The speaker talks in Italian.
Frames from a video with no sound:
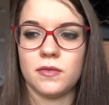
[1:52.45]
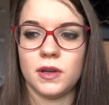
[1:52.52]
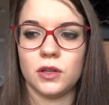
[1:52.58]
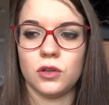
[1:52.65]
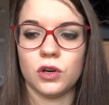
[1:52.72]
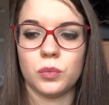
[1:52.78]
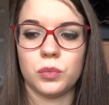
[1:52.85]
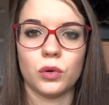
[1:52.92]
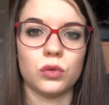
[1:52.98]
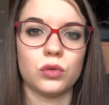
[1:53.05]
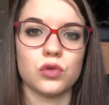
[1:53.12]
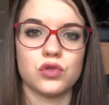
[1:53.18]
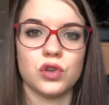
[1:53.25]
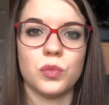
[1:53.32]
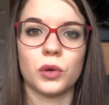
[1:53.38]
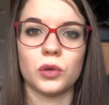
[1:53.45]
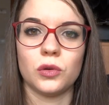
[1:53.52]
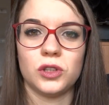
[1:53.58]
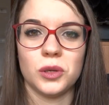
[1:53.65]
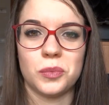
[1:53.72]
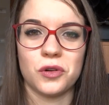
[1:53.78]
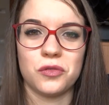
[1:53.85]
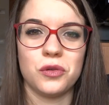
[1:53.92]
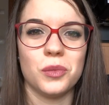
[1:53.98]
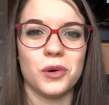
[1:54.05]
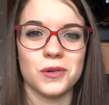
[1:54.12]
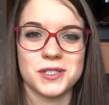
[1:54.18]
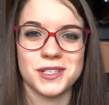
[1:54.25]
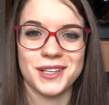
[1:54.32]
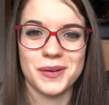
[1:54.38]
video appunto sui prodotti
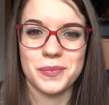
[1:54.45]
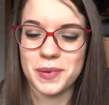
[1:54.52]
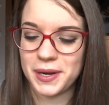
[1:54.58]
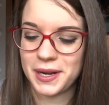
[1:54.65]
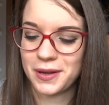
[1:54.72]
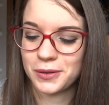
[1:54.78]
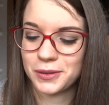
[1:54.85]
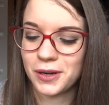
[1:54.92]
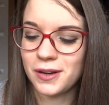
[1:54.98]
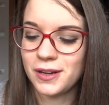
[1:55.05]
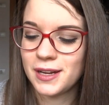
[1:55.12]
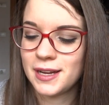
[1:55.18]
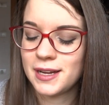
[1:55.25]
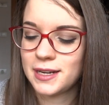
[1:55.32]
profumosi del periodo.